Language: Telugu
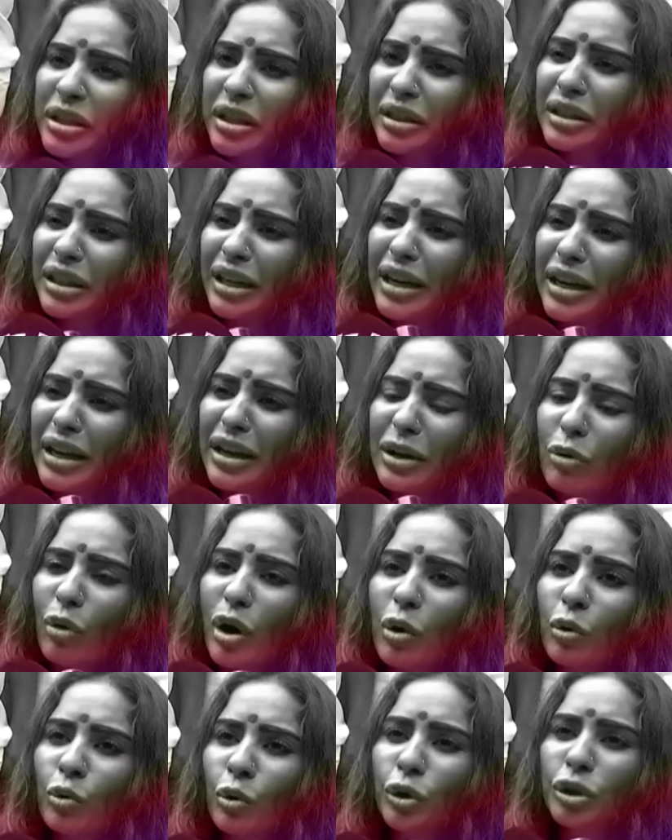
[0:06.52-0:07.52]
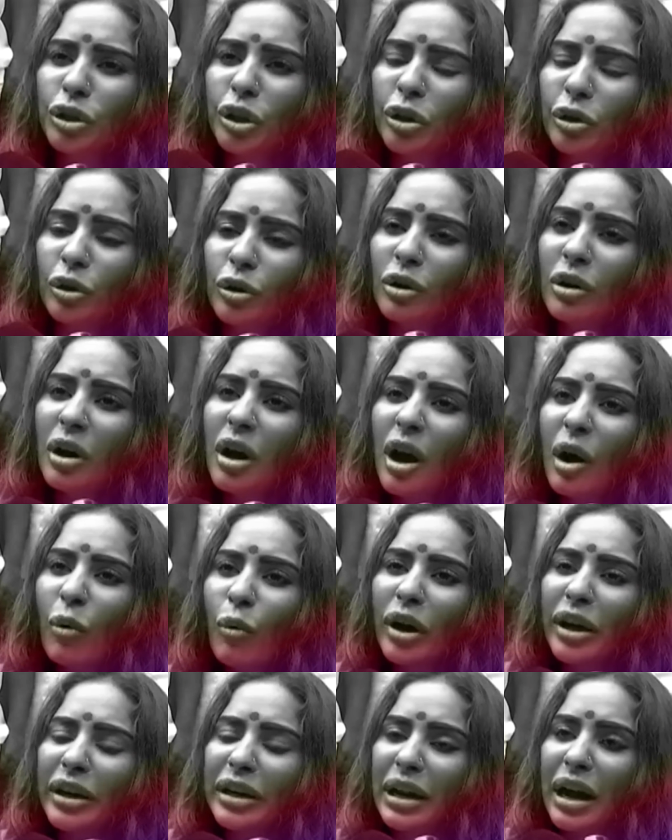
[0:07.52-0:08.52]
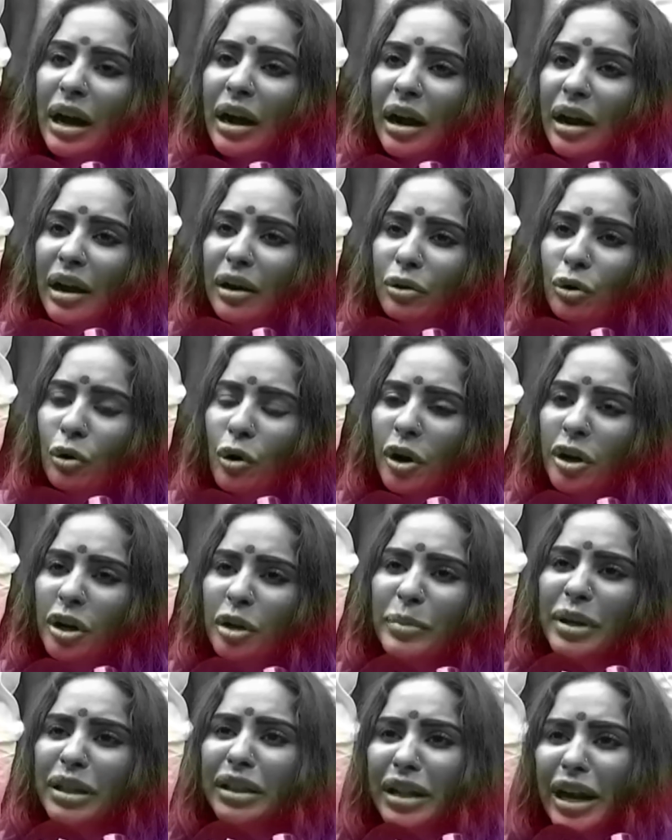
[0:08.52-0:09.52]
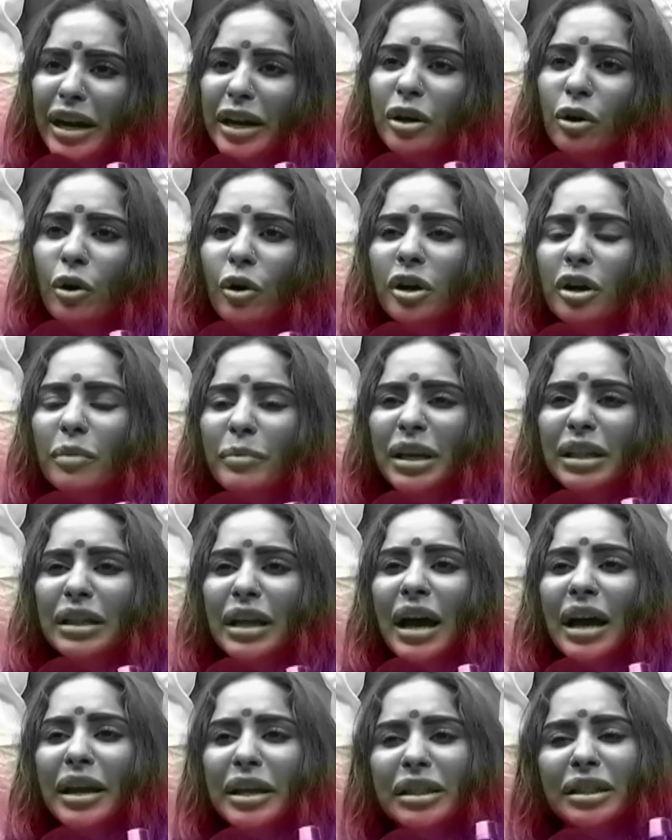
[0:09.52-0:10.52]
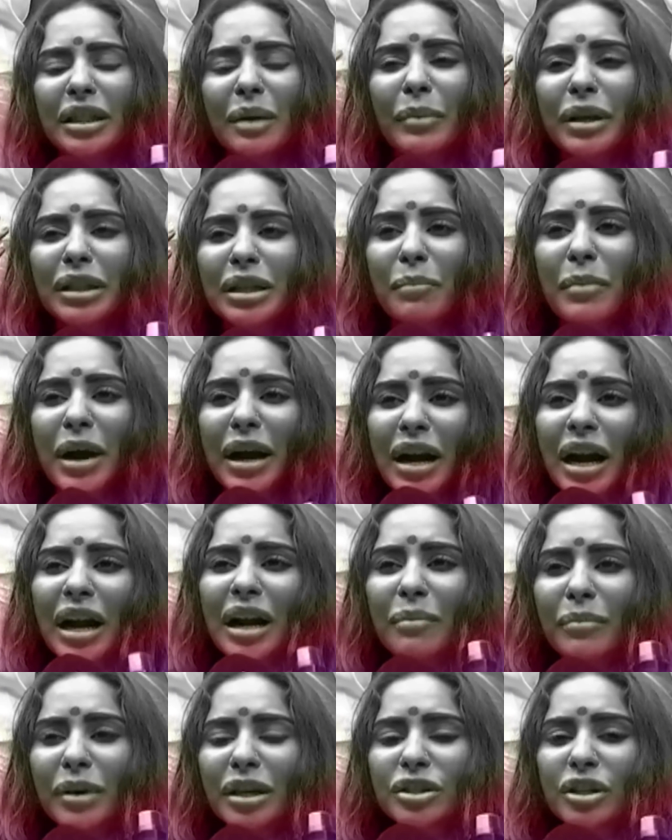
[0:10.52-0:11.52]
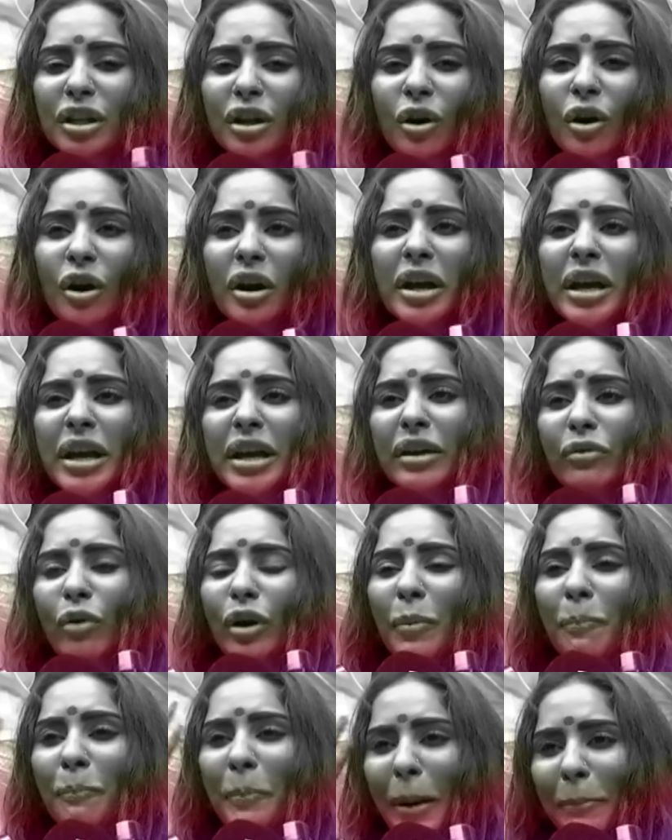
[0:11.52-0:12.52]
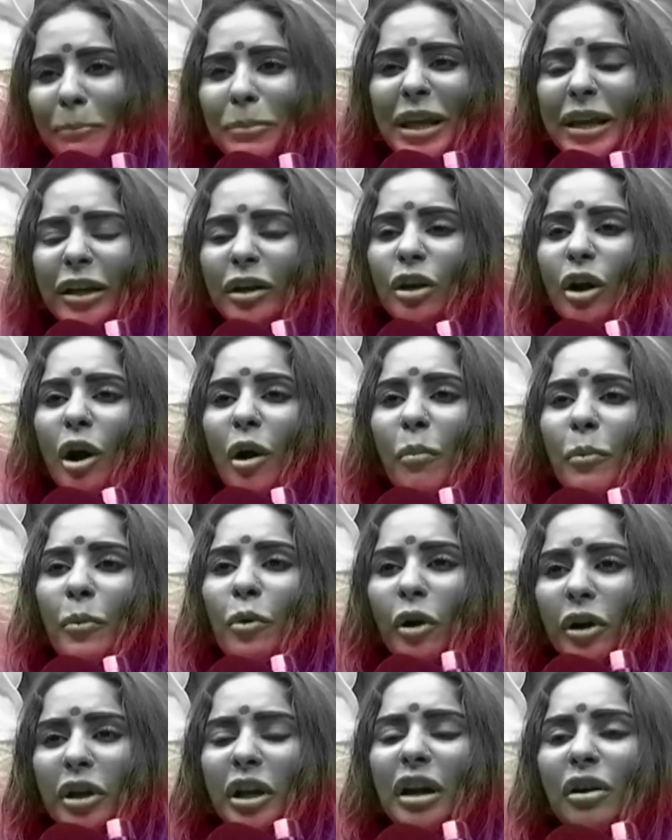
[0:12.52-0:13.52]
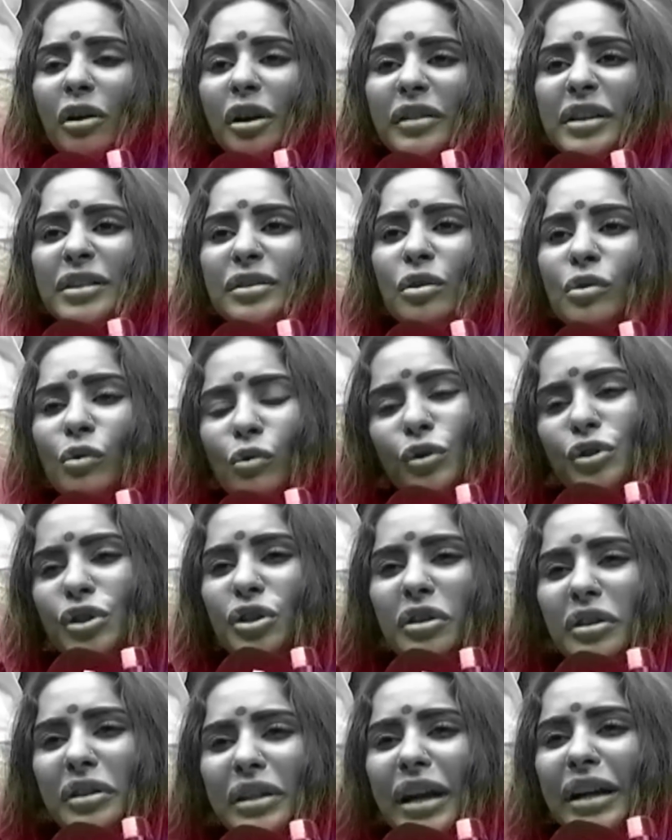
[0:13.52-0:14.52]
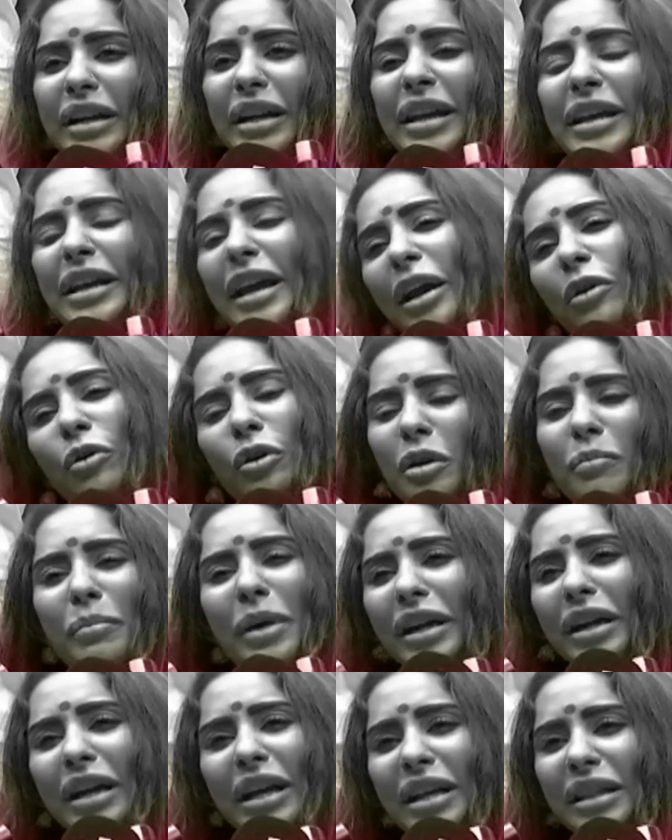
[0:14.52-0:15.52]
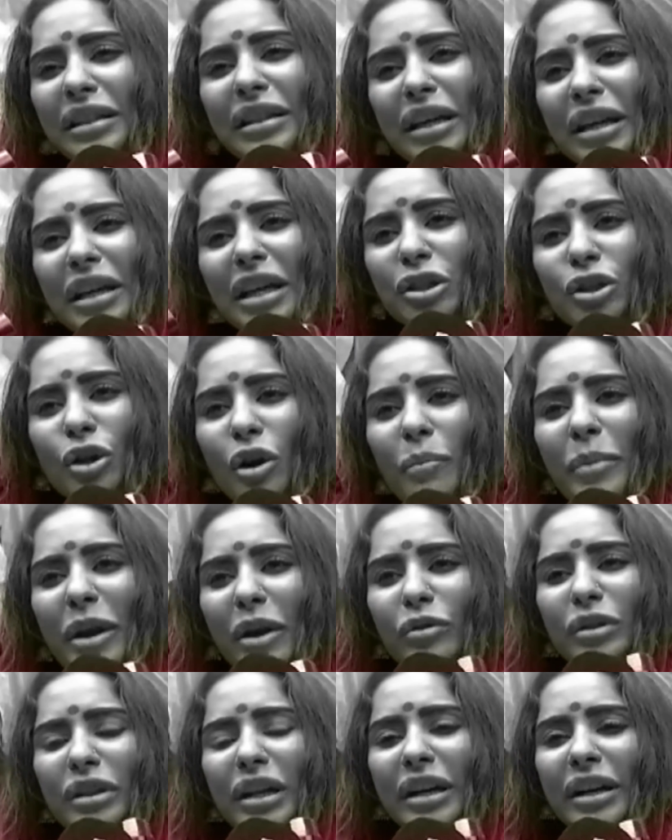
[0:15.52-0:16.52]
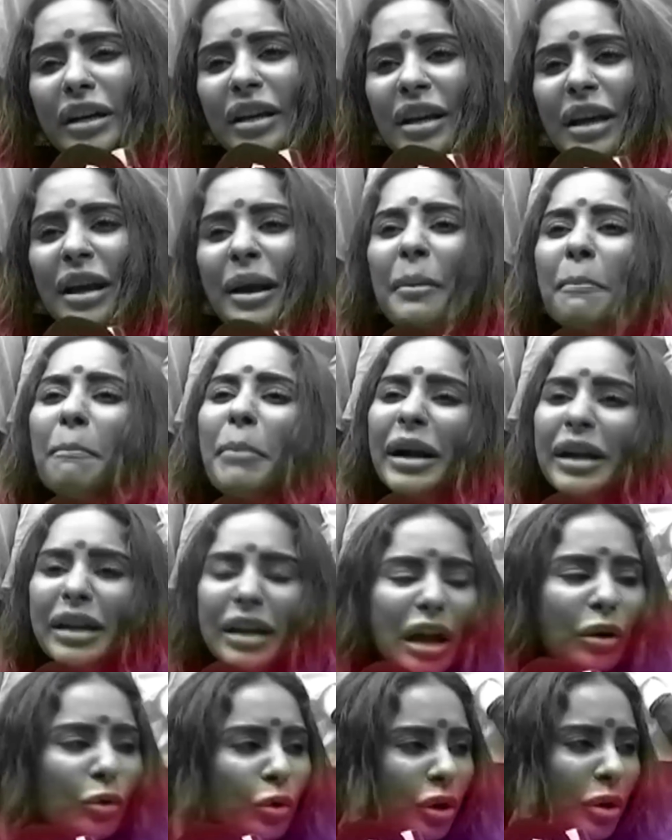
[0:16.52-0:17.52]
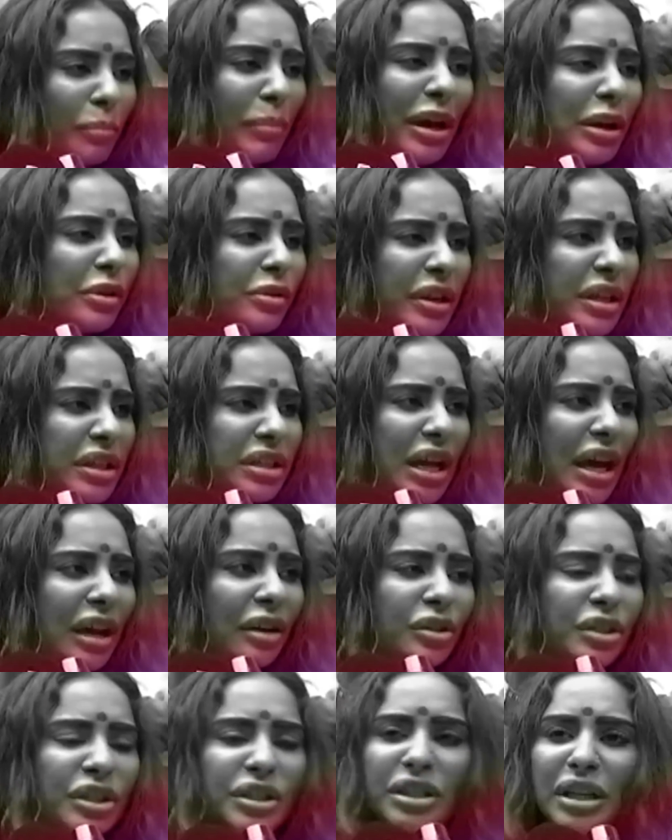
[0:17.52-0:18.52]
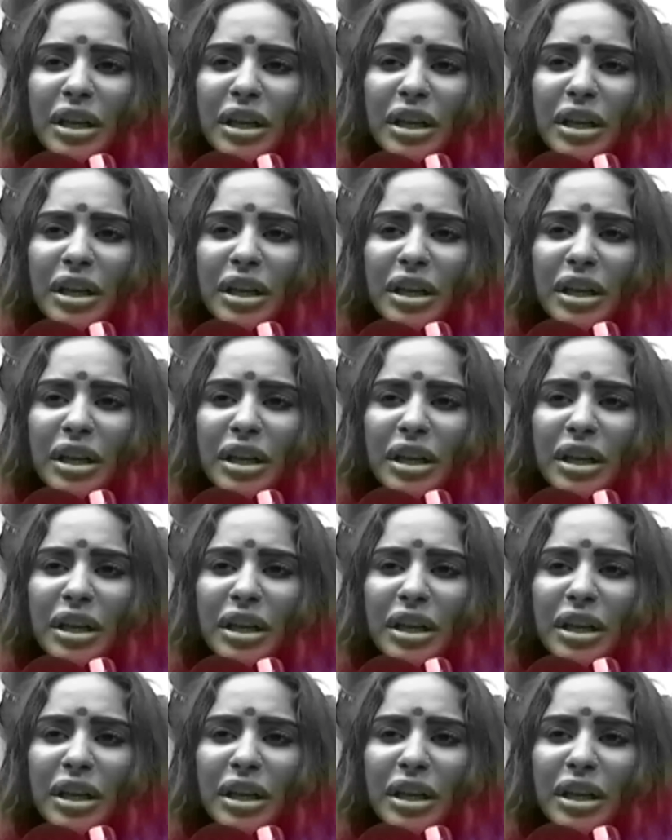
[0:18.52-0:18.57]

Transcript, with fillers: ఏం జరిగింది అన్నది ఇప్పుడు మనం తెలుసుకుందాం సంచలనాలకు మారుపేరుగా మారిన నటి శ్రీరెడ్డి మళ్ళీ తన రచ్చ మొదలుపెట్టిందని చెప్పాలి ఇటీవల జరిగిన ఘటన తర్వాత తనకు బెదిరింపు కాల్స్ వస్తున్నాయంటూ ఆరోపించింది